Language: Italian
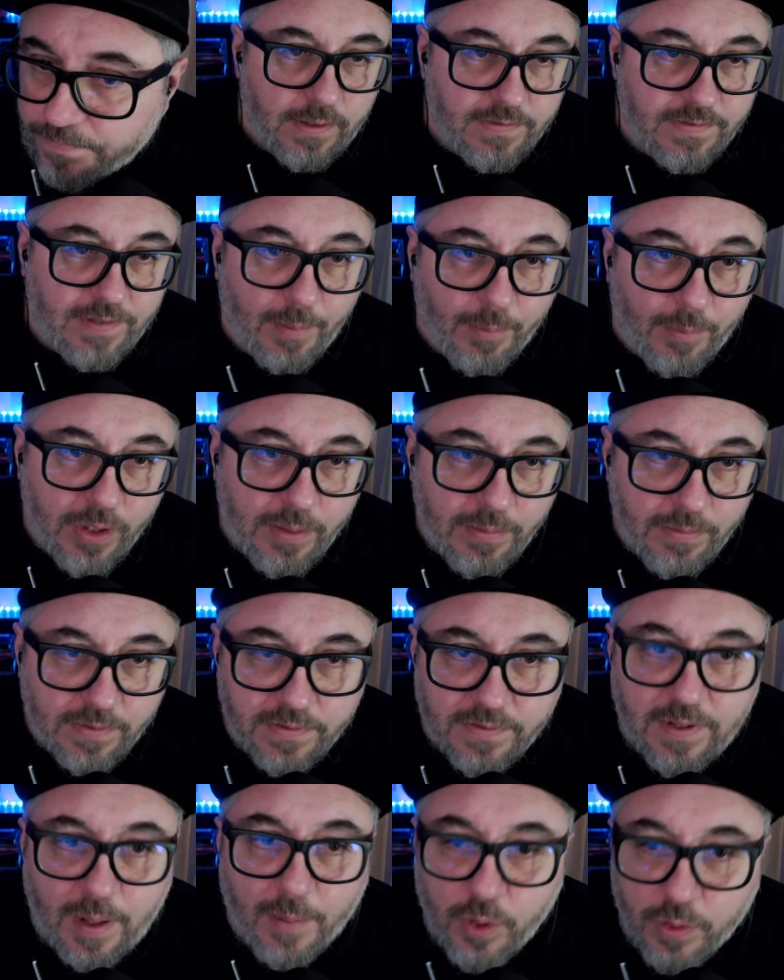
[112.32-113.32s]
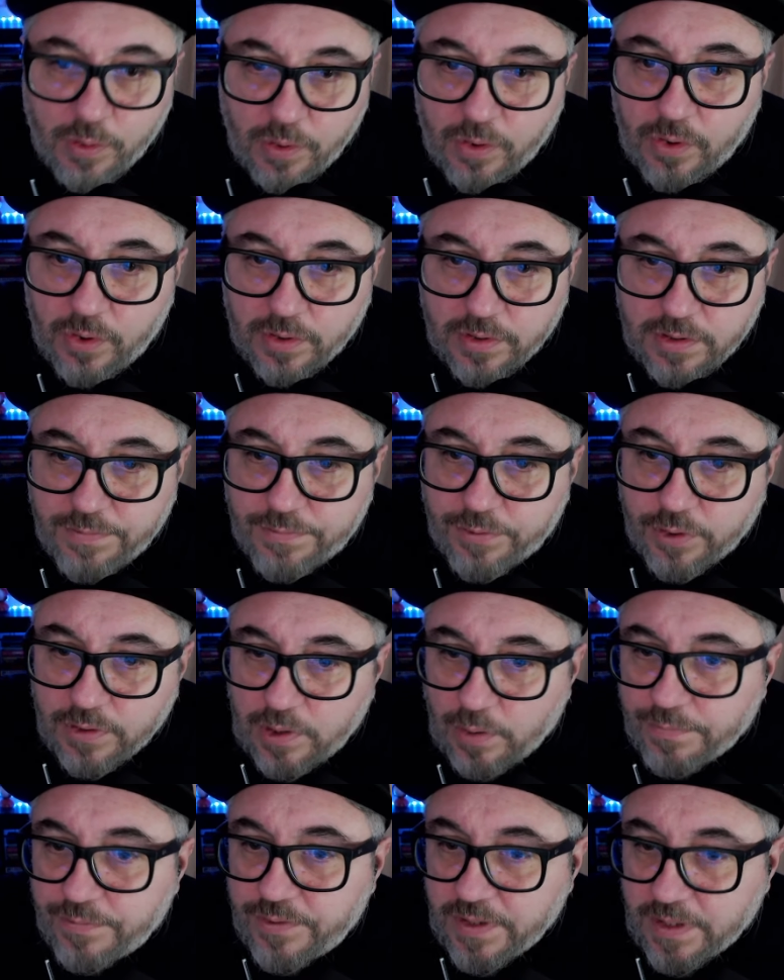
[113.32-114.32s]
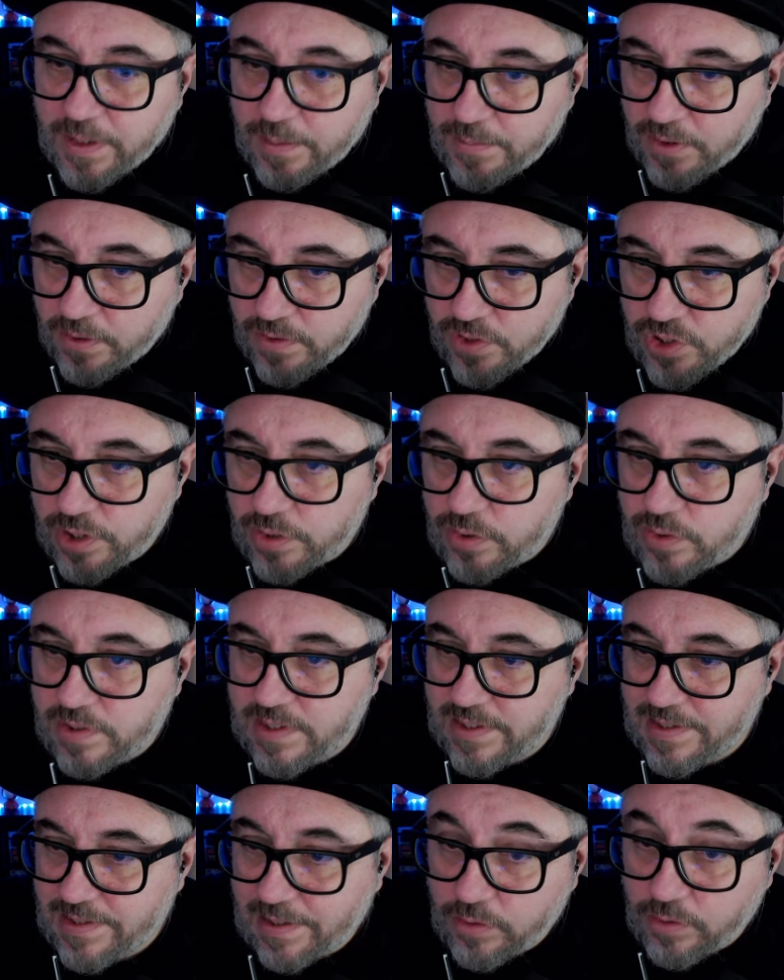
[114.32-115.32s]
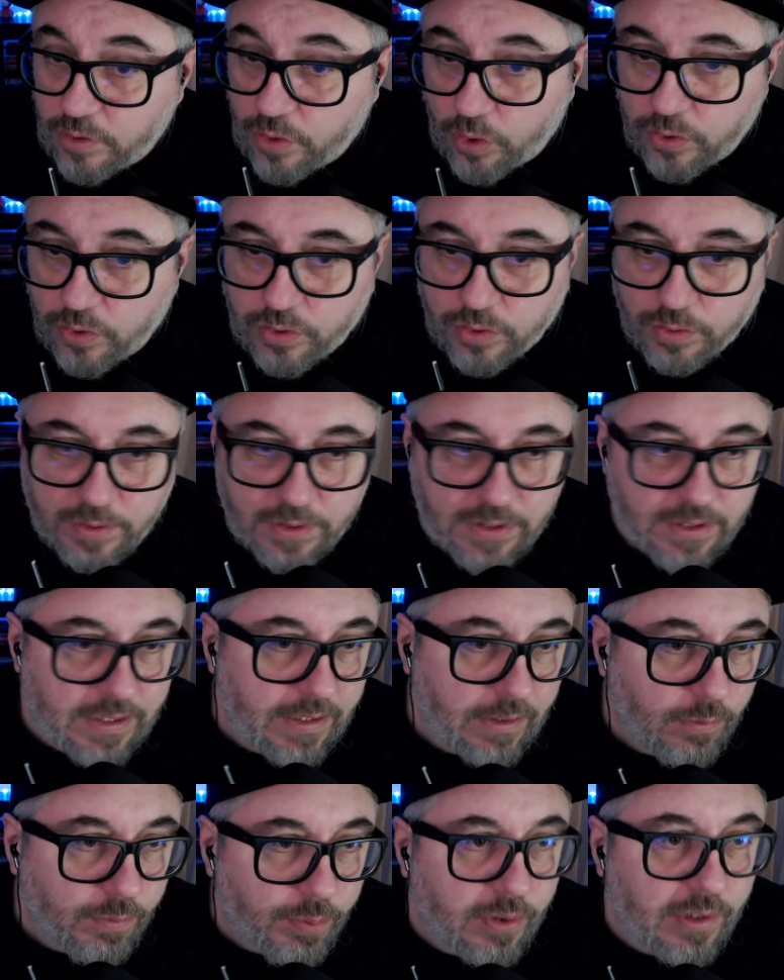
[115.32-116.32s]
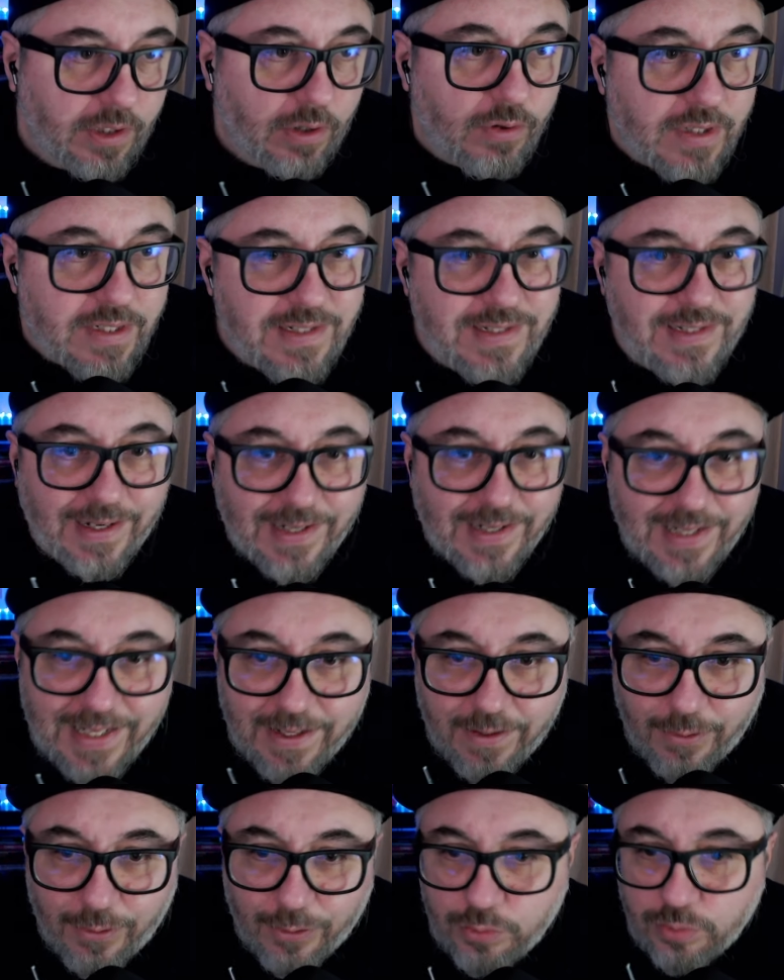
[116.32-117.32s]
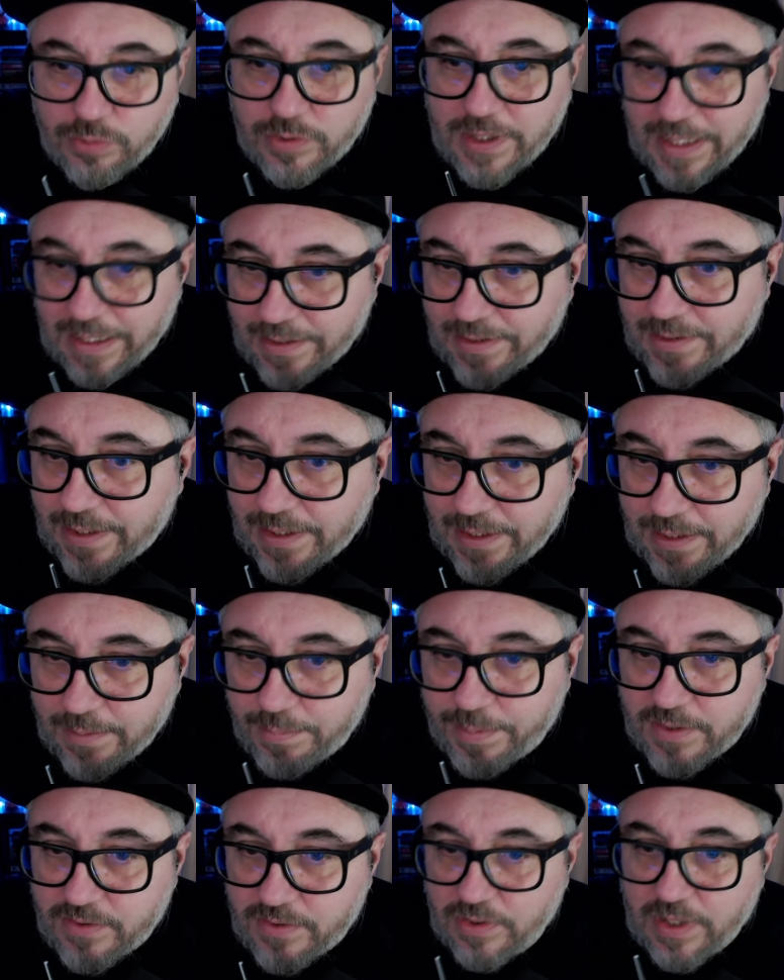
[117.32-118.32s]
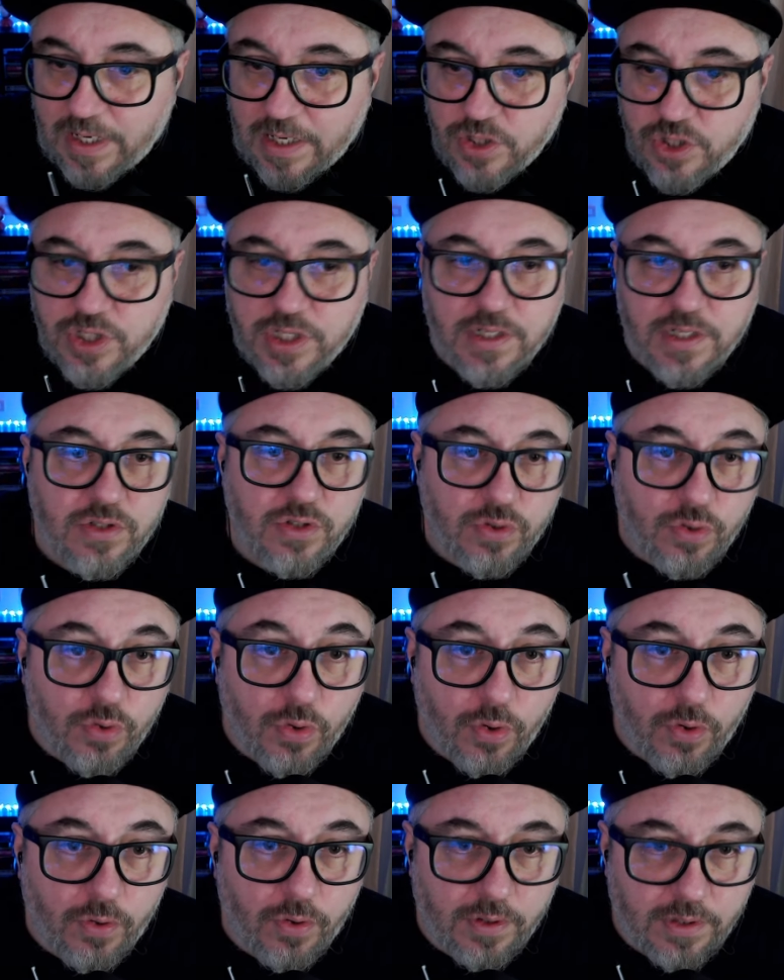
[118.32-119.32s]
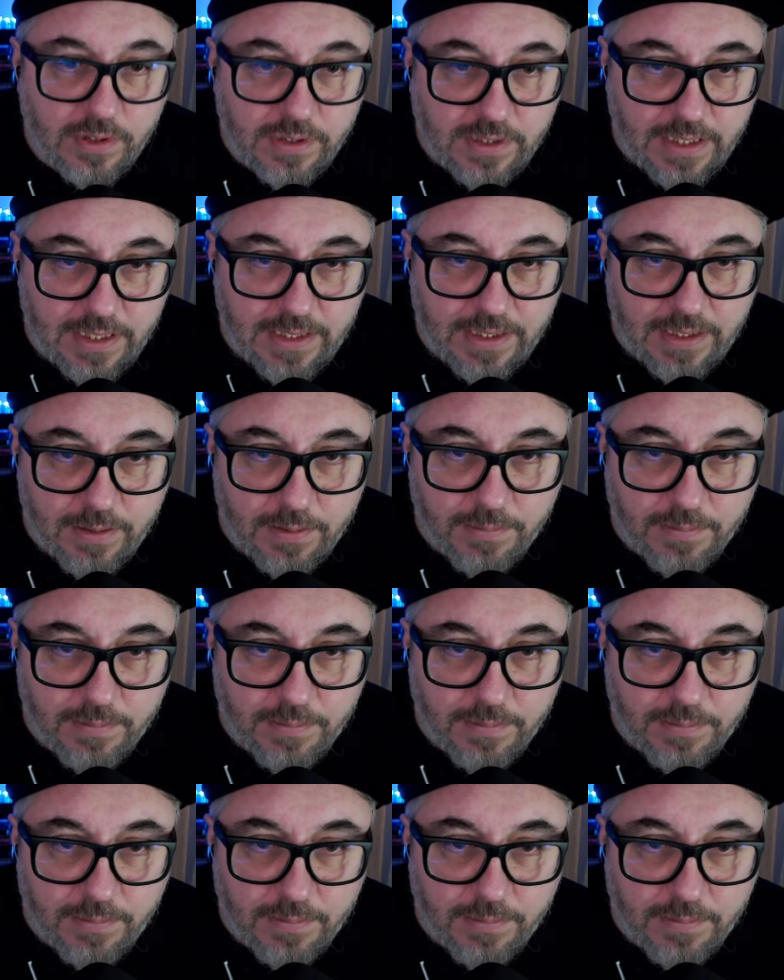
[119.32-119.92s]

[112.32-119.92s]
Siamo, nel, siamo di fronte a un film del 1968, quindi un protagonista nero, tutti gli altri personaggi sono dei